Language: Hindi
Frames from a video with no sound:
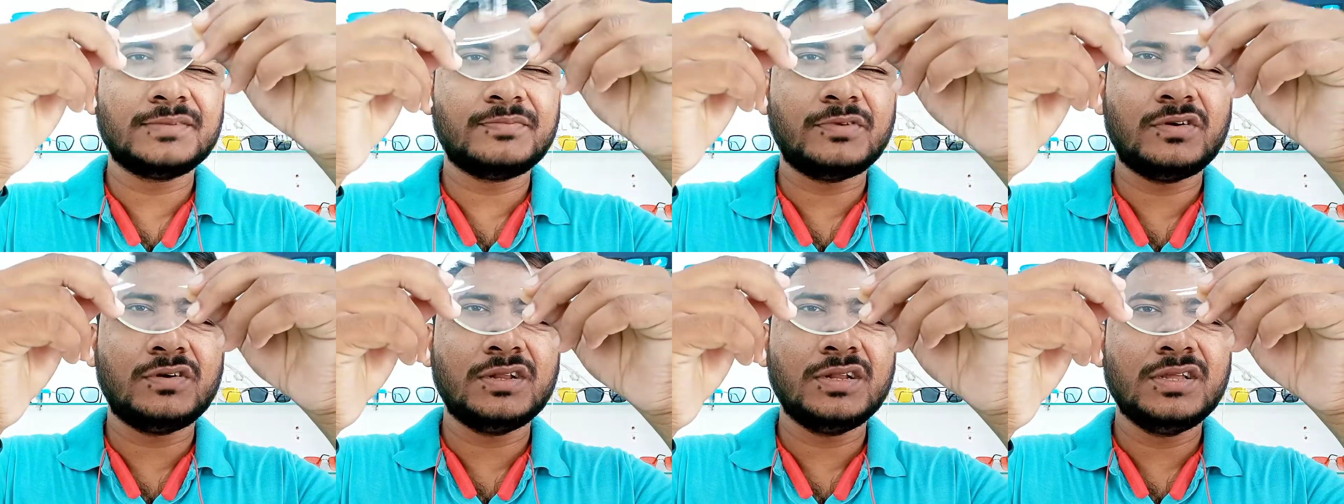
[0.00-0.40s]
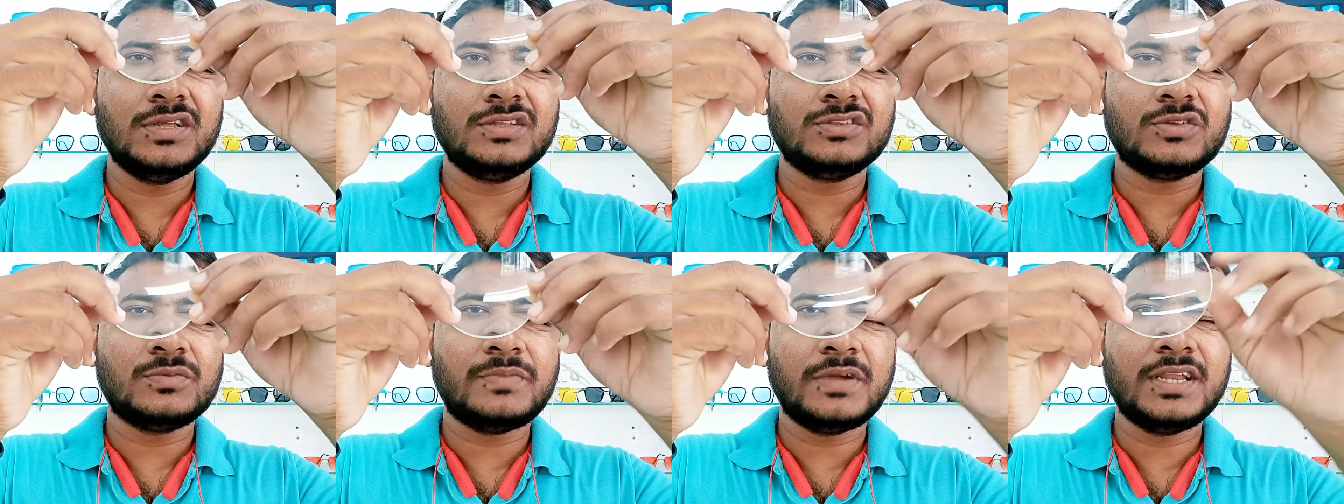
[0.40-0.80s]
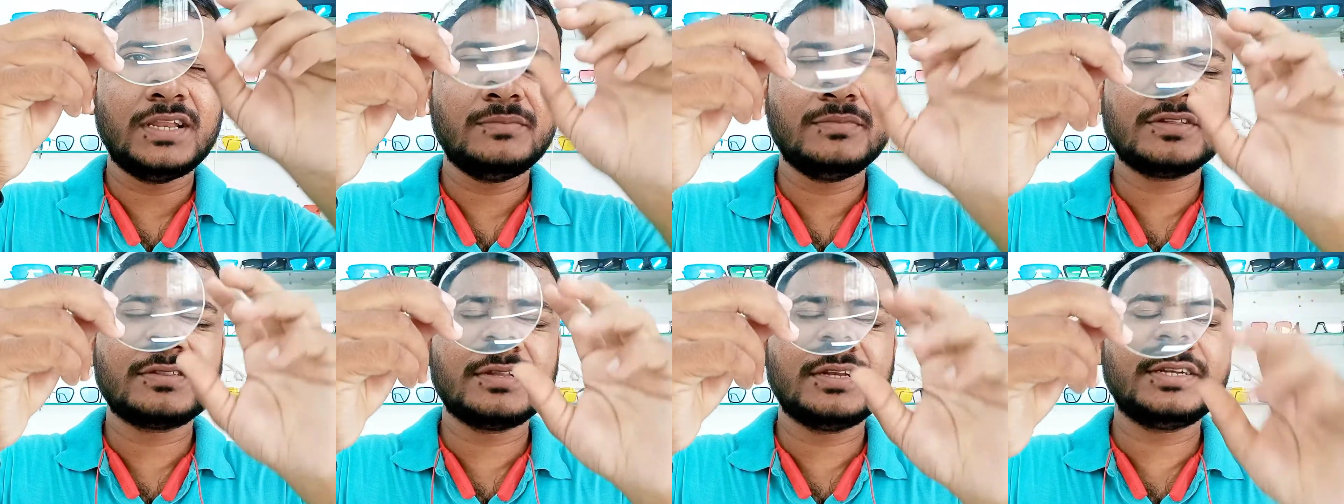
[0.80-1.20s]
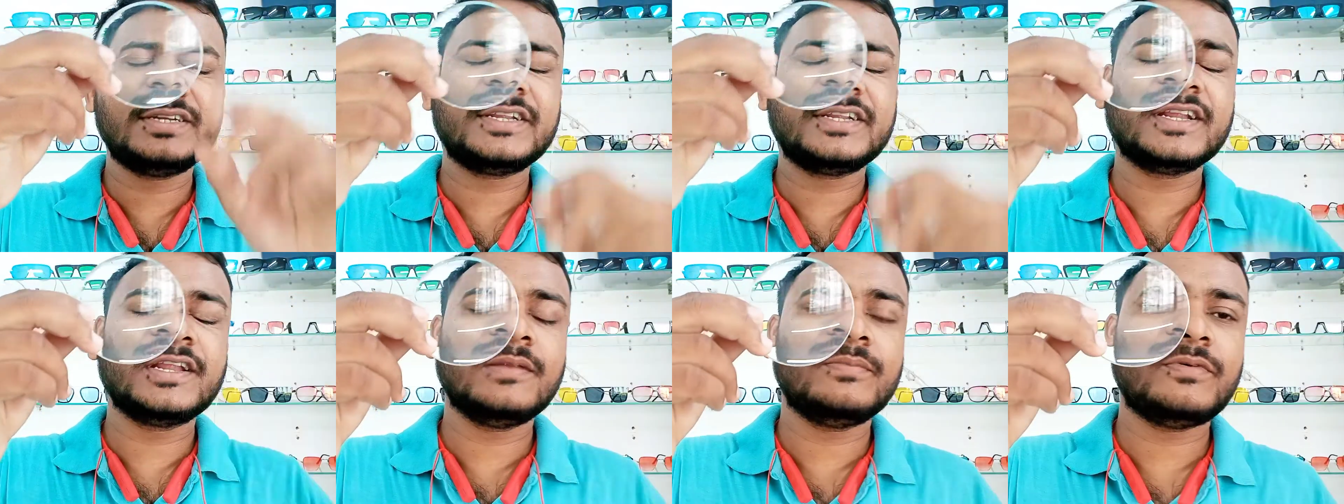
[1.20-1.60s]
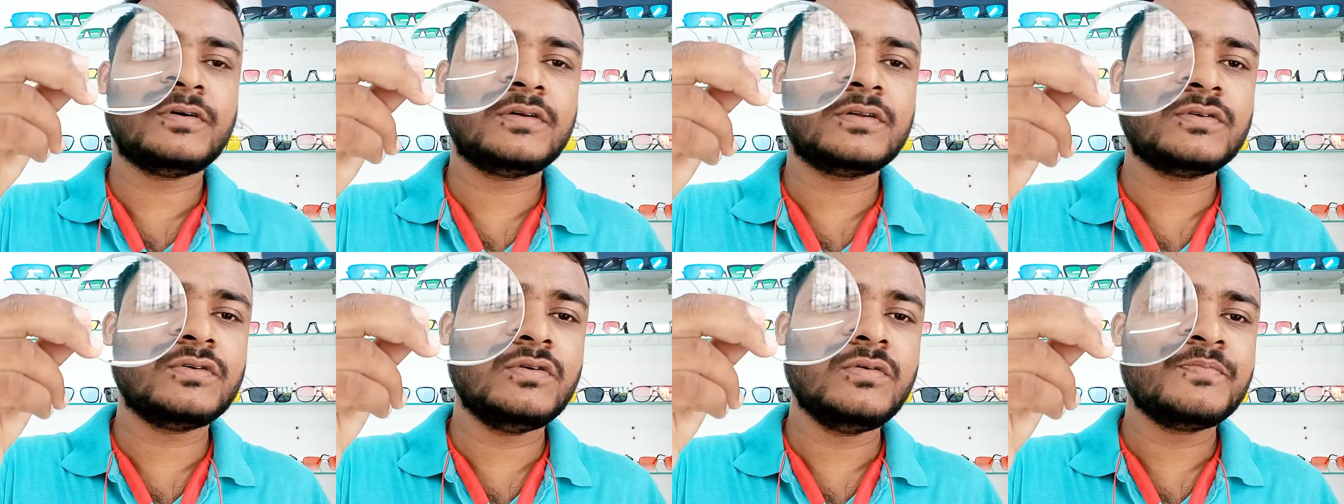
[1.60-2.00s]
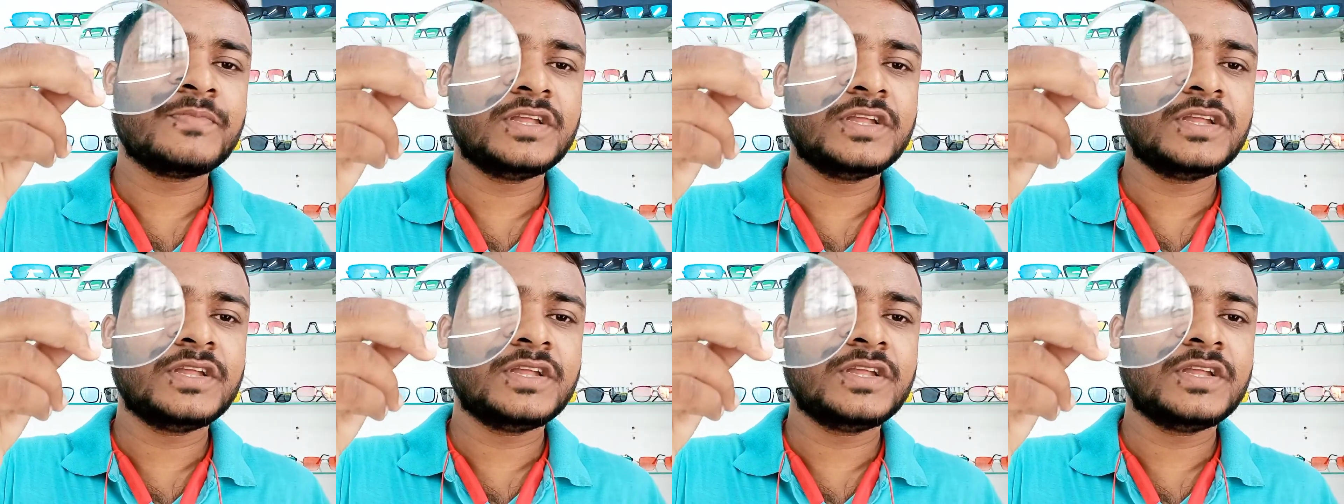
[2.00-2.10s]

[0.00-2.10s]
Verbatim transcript: पावर तो पहले मैं सिलेंड्रिकल पावर को